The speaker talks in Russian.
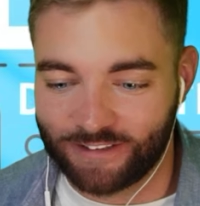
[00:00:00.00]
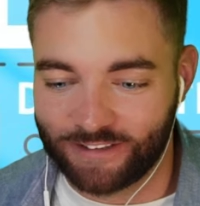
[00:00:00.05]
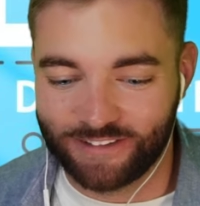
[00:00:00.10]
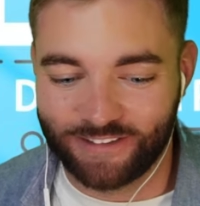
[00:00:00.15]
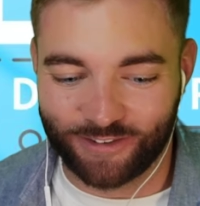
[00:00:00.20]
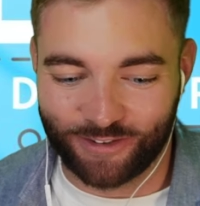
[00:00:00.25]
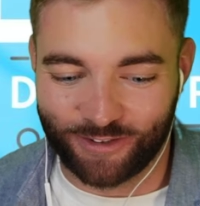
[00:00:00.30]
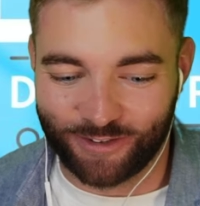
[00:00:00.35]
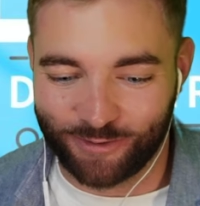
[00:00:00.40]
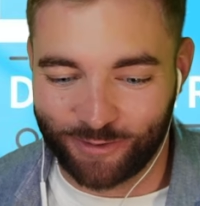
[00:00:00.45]

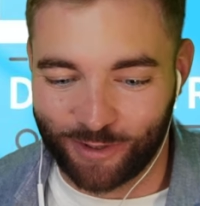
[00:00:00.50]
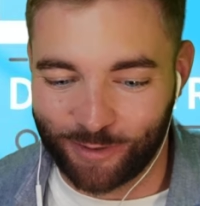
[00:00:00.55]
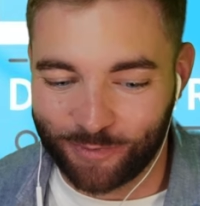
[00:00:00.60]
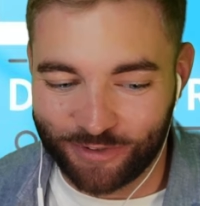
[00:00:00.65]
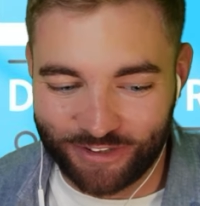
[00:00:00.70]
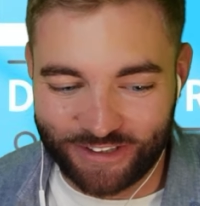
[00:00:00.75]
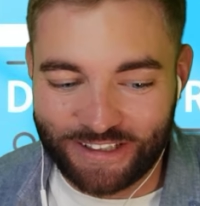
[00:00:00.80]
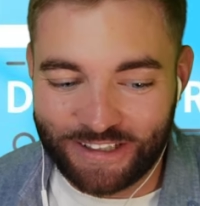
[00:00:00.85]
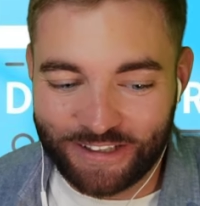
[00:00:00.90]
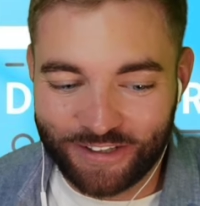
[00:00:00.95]
ну, как бы
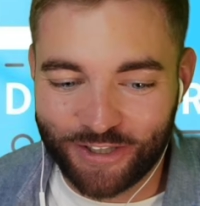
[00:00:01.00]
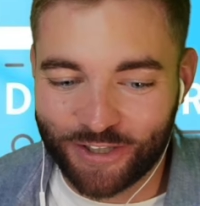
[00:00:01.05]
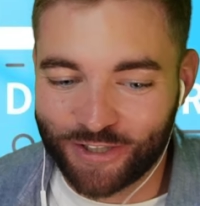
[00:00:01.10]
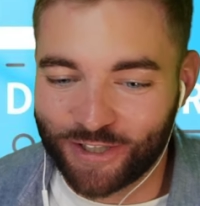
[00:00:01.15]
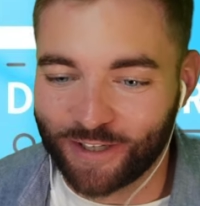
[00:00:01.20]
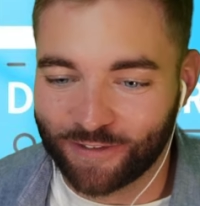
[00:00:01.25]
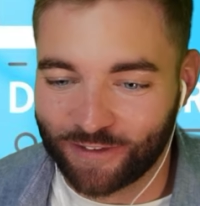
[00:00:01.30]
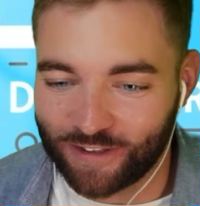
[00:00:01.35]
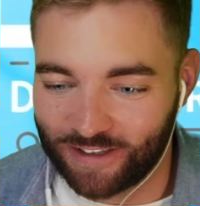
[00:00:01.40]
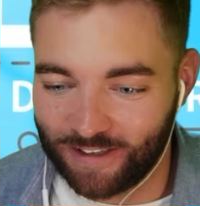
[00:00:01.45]

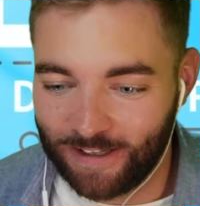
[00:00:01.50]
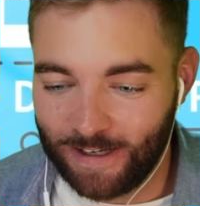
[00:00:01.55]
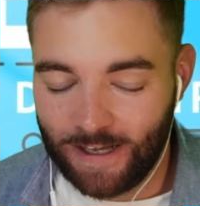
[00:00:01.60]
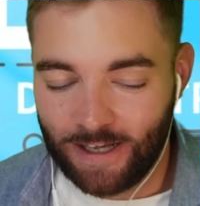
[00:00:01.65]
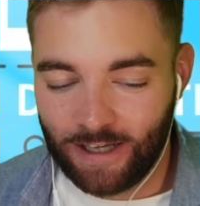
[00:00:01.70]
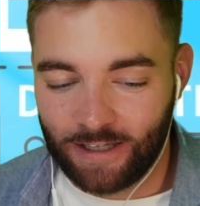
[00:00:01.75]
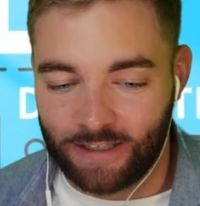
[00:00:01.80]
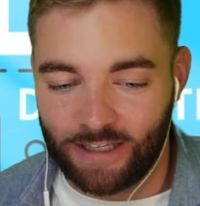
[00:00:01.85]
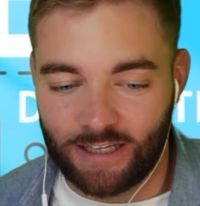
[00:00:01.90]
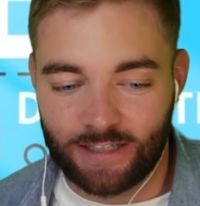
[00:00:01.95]
дешевле.
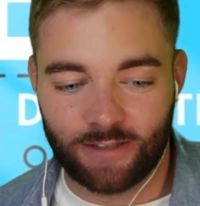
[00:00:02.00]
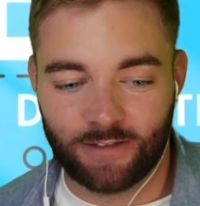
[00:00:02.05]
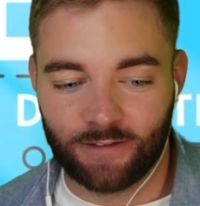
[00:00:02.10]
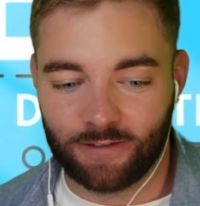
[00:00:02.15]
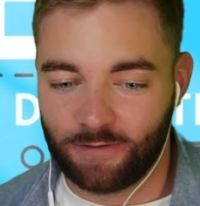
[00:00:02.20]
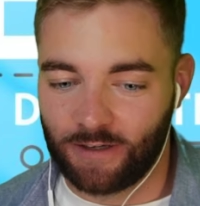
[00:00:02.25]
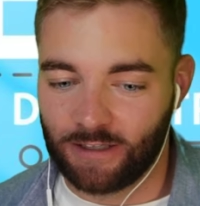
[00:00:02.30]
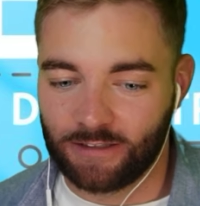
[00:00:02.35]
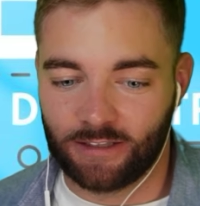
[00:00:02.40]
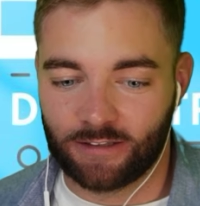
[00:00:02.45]
Есть
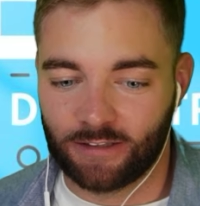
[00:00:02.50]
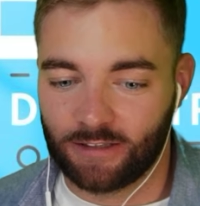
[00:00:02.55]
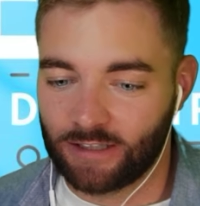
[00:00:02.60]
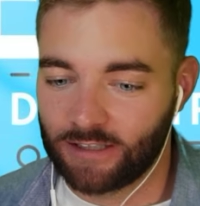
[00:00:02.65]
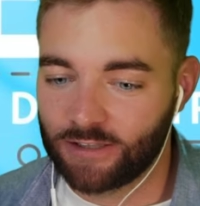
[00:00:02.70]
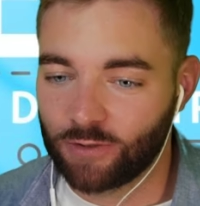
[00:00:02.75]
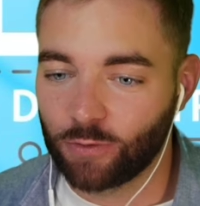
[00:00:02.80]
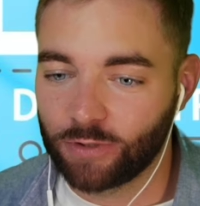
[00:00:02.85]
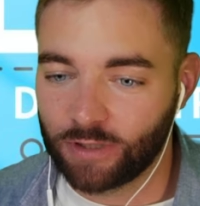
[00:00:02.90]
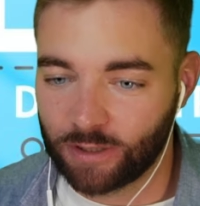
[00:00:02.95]
фактор
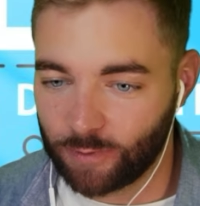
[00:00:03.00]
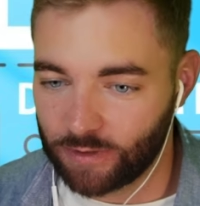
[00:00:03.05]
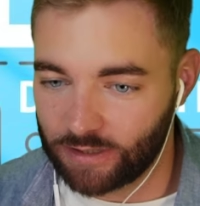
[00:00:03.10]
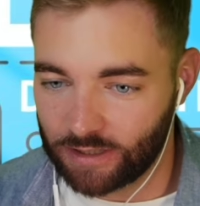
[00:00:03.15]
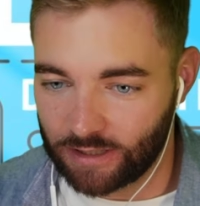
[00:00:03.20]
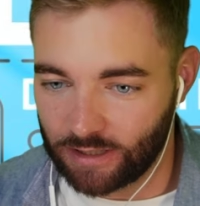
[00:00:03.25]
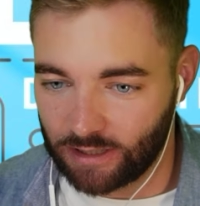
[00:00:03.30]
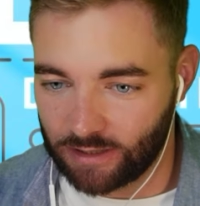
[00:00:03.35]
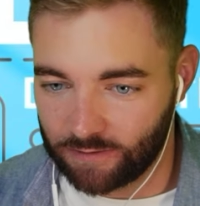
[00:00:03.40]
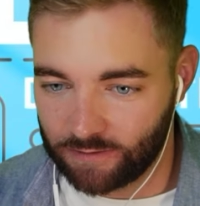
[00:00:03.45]
расходных
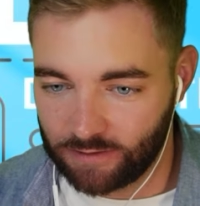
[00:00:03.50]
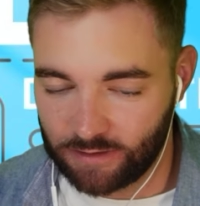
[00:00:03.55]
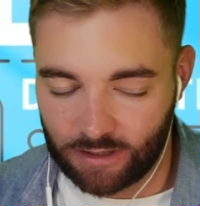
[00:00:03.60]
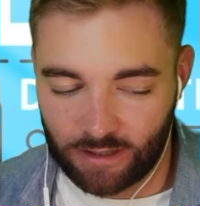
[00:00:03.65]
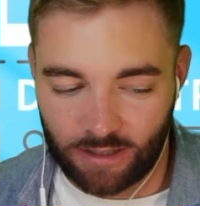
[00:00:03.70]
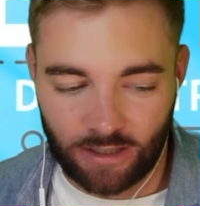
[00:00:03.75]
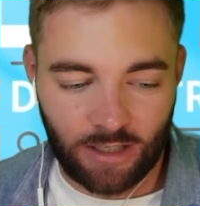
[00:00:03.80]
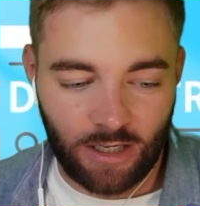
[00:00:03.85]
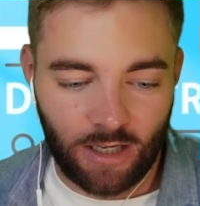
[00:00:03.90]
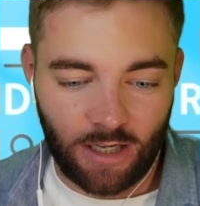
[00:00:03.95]
материалов,
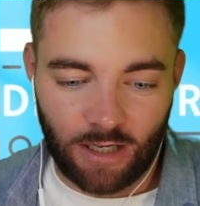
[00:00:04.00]
да,